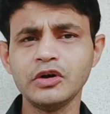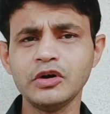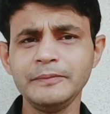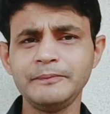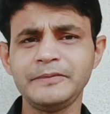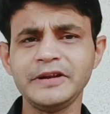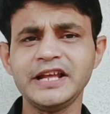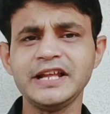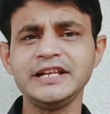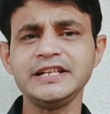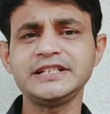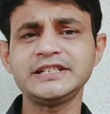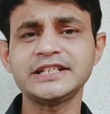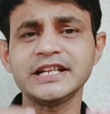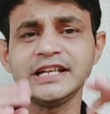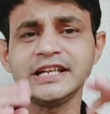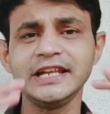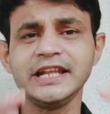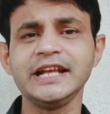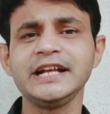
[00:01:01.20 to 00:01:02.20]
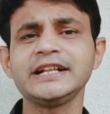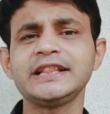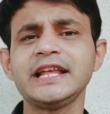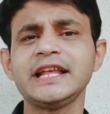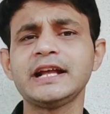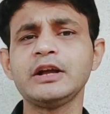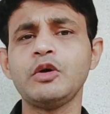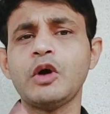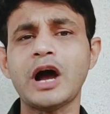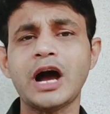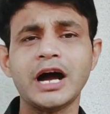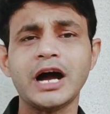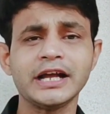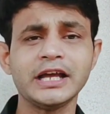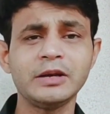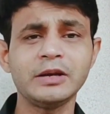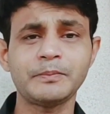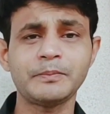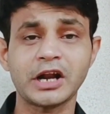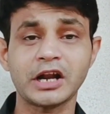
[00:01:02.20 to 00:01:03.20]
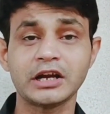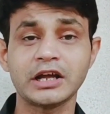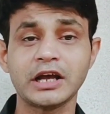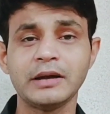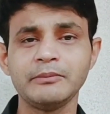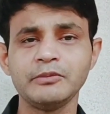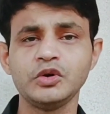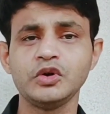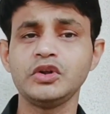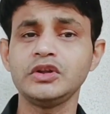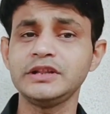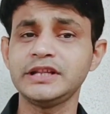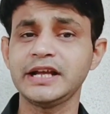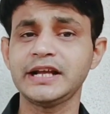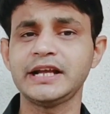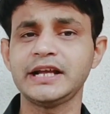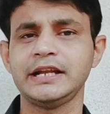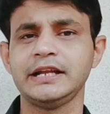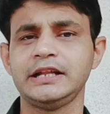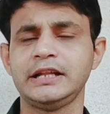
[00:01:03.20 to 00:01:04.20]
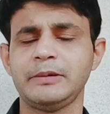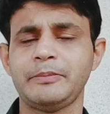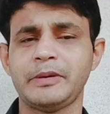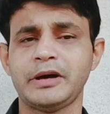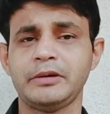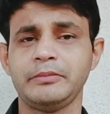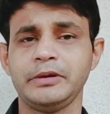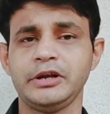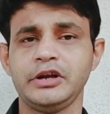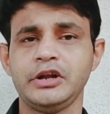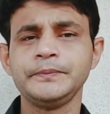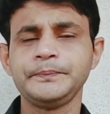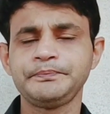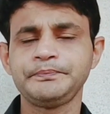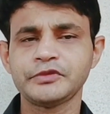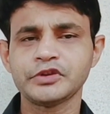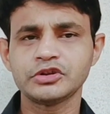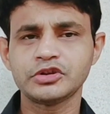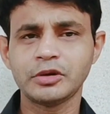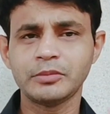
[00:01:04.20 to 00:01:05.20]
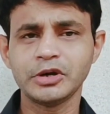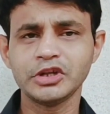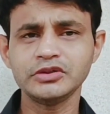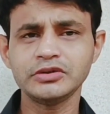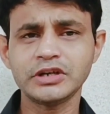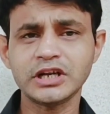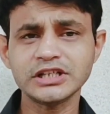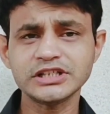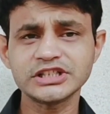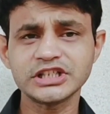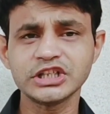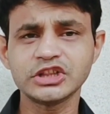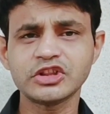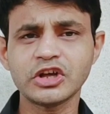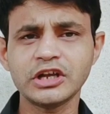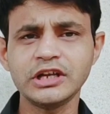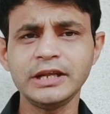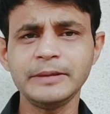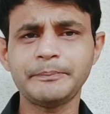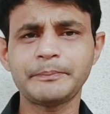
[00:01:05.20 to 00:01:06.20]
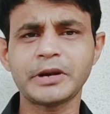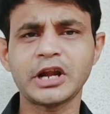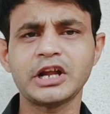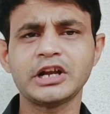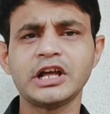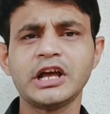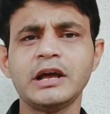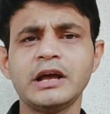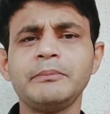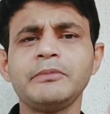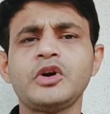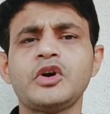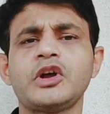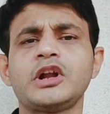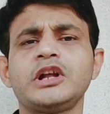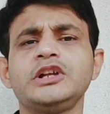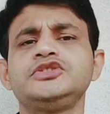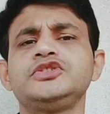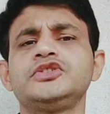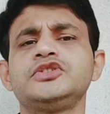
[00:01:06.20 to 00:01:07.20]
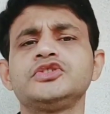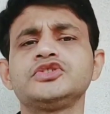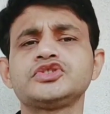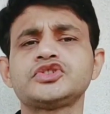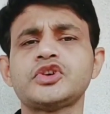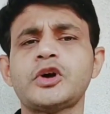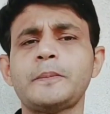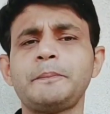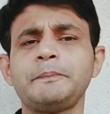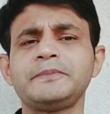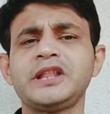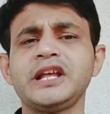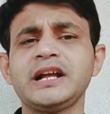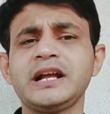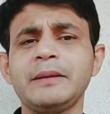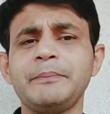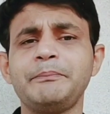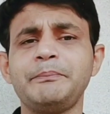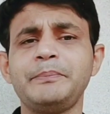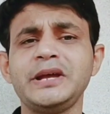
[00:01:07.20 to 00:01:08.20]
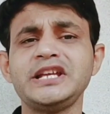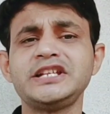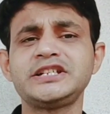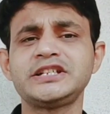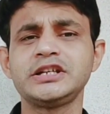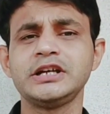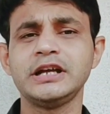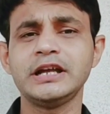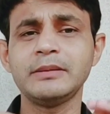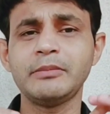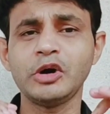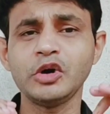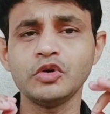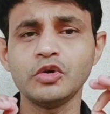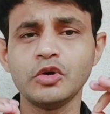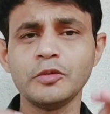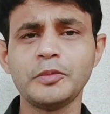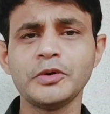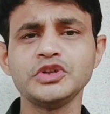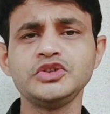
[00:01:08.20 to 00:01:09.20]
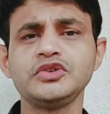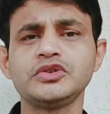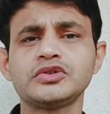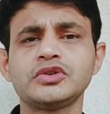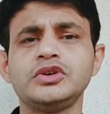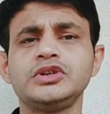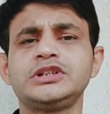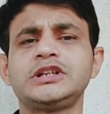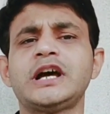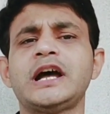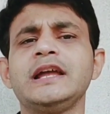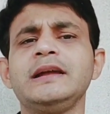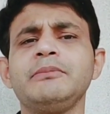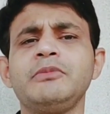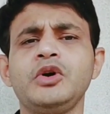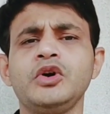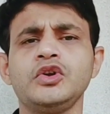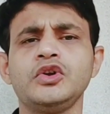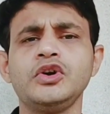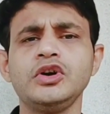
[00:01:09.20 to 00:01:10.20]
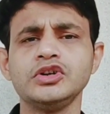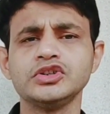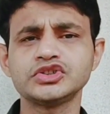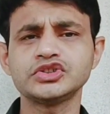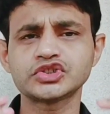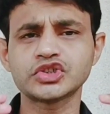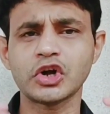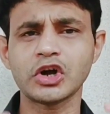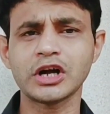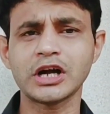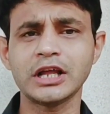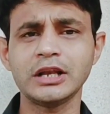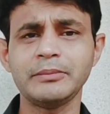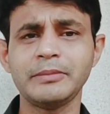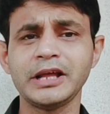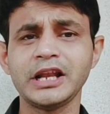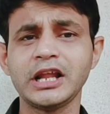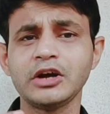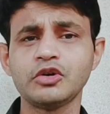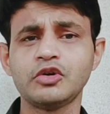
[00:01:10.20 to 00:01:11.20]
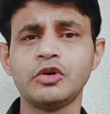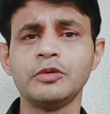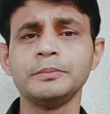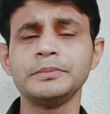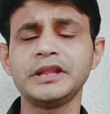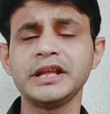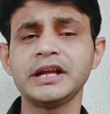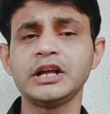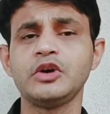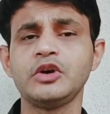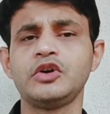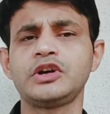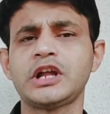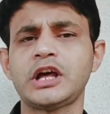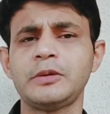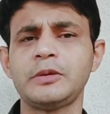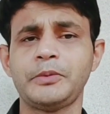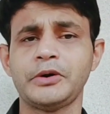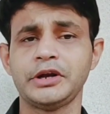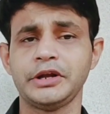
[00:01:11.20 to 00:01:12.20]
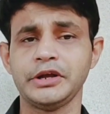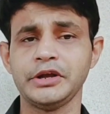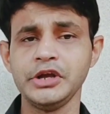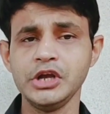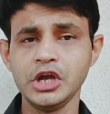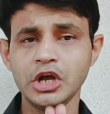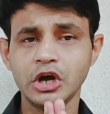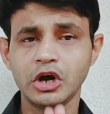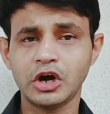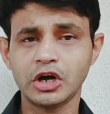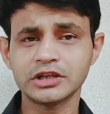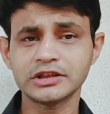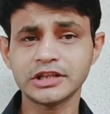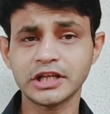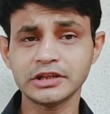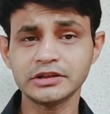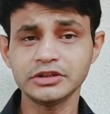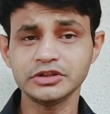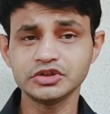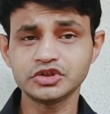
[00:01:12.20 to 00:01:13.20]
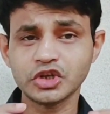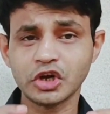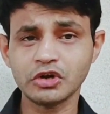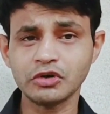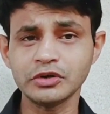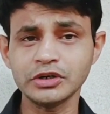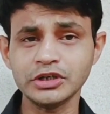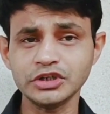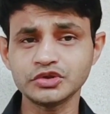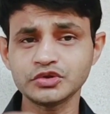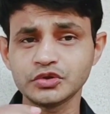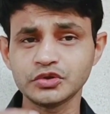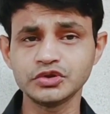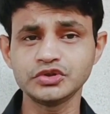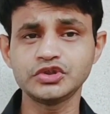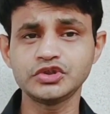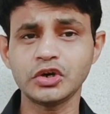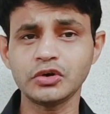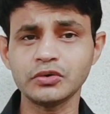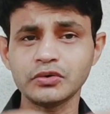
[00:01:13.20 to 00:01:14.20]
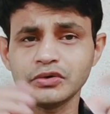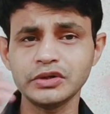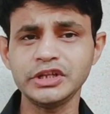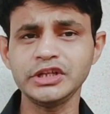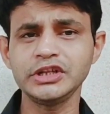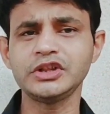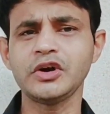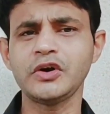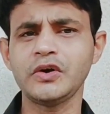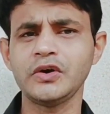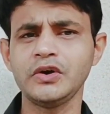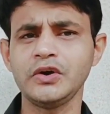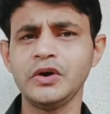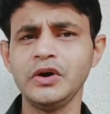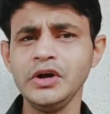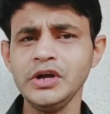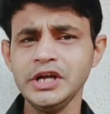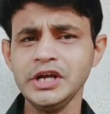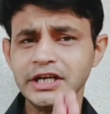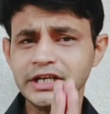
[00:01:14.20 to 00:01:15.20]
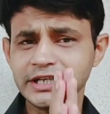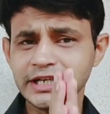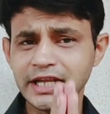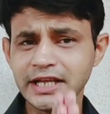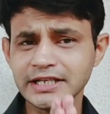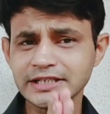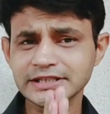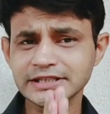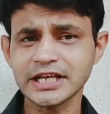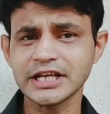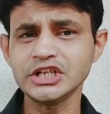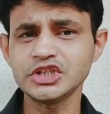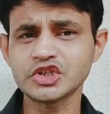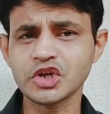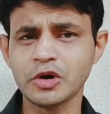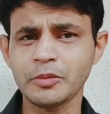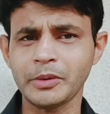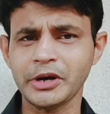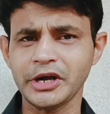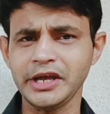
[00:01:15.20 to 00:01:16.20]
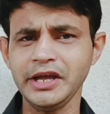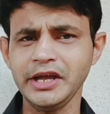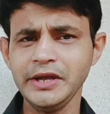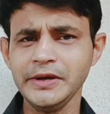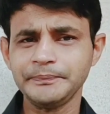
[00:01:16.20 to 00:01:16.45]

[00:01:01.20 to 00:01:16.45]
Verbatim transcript: ওই প্লেলিস্টের লিঙ্ক থেকেও আগের প্রাণায়ামগুলো দেখে নিতে পারবেন তো বন্ধুরা শীতলি প্রাণায়াম করার জন্য সব থেকে বেস্ট এবং উপযুক্ত টাইম হলো সকালবেলা ঘুম থেকে ওঠার পরে অর্থাৎ যখনই সূর্য উদিত হলো ঠিক সেই সময়ে